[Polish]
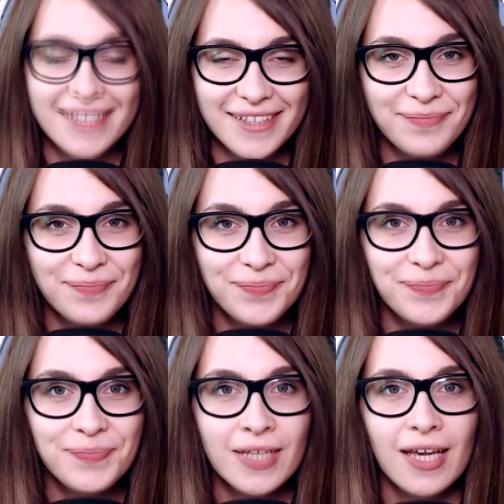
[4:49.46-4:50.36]
być.
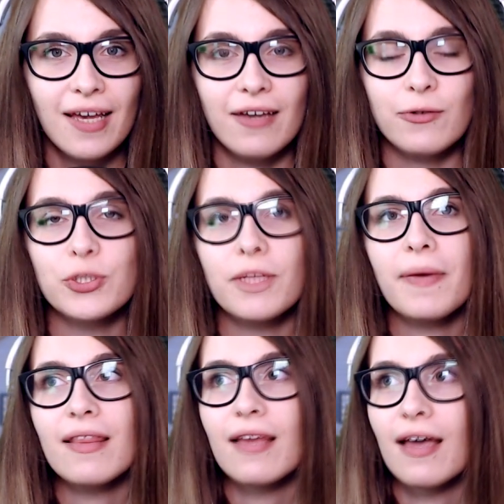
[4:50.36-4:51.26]
Już nie
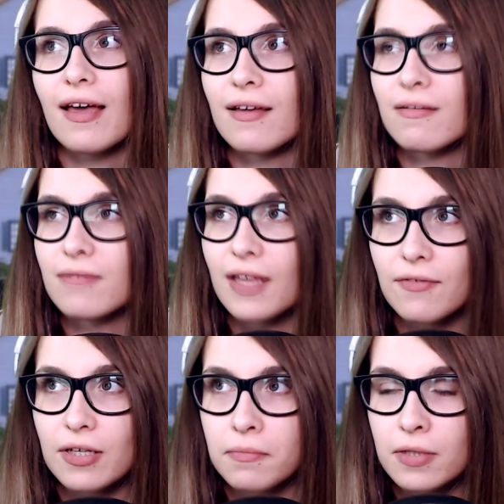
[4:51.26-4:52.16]
będę, nie
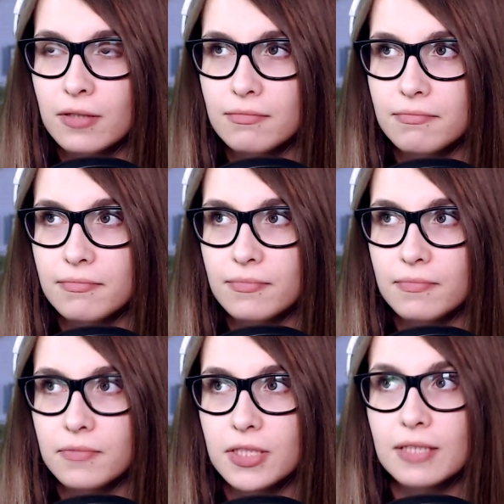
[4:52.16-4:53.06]
wiem, e,
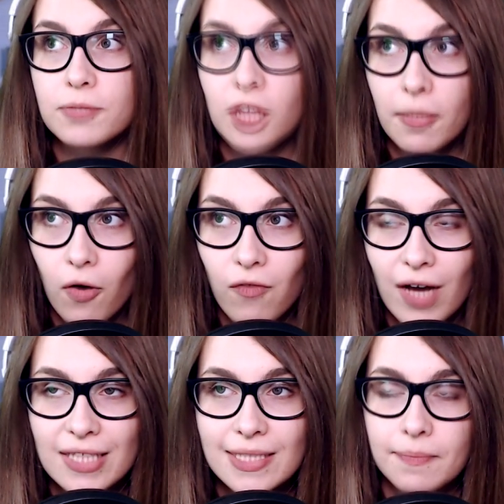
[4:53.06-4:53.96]
się tym
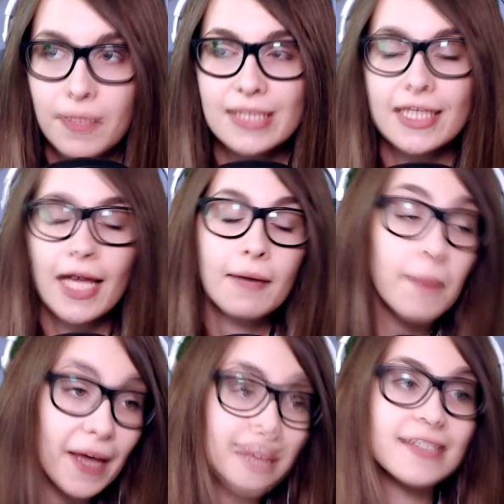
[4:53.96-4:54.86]
przejmować. Będzie jak
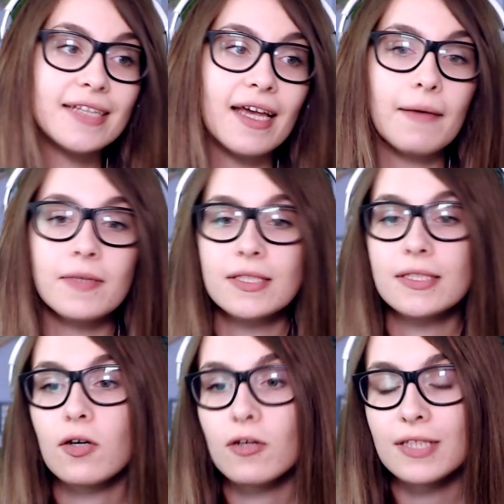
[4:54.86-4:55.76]
będzie,
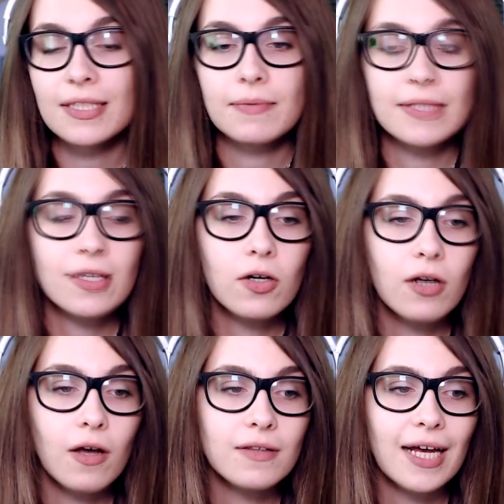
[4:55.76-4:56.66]
będziecie oglądać jak będziecie
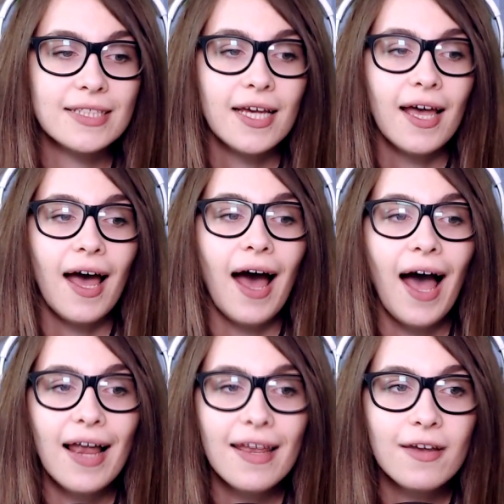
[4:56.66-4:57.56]
oglądać,
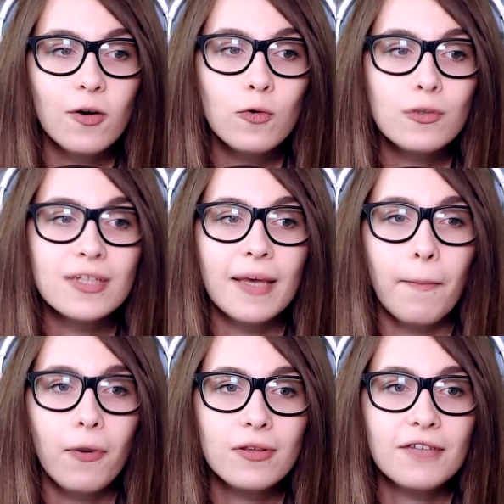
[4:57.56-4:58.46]
ale kurde,
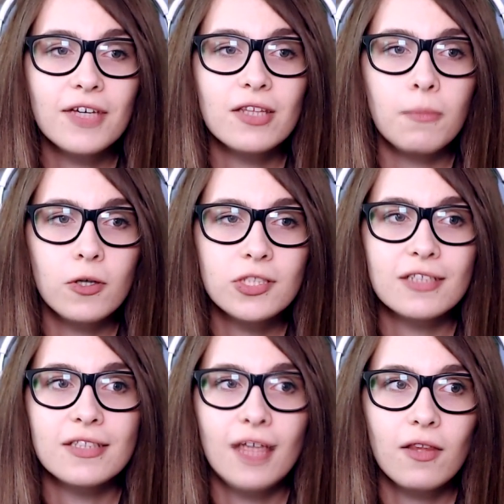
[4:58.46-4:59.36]
po tych
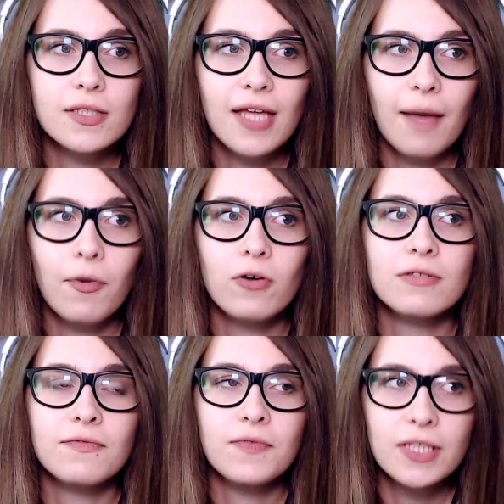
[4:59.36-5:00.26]
wiadomościach, co ja dostałam
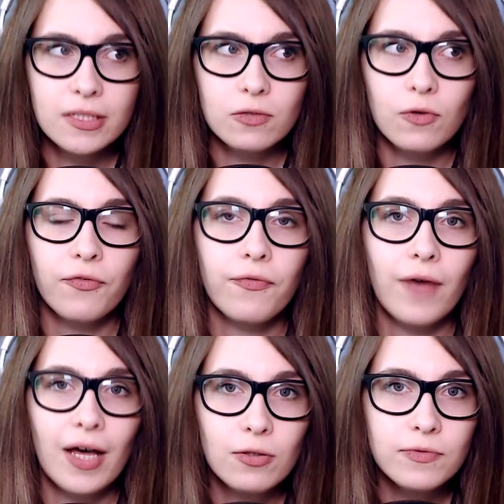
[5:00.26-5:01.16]
od widzów,
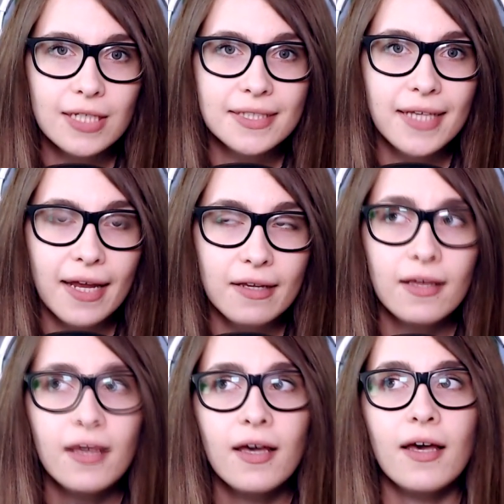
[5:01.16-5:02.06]
fanów tej
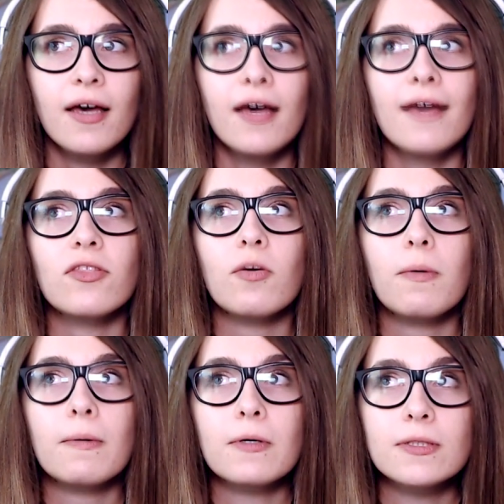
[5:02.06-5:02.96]
serii, to
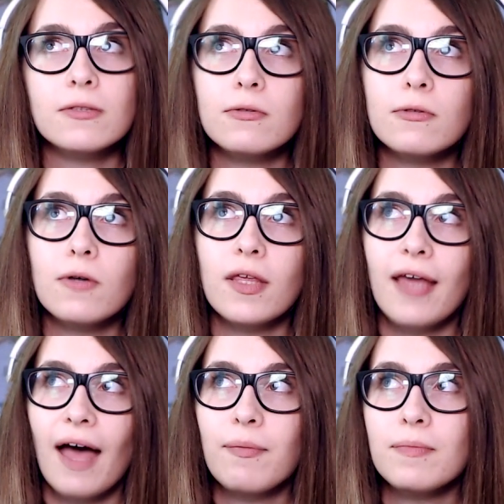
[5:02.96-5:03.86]
po prostu
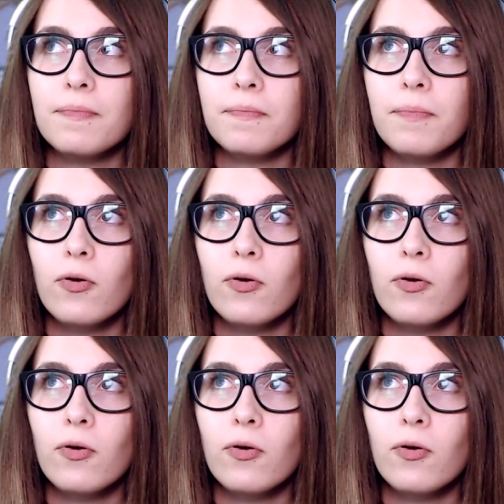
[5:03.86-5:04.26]
ja bym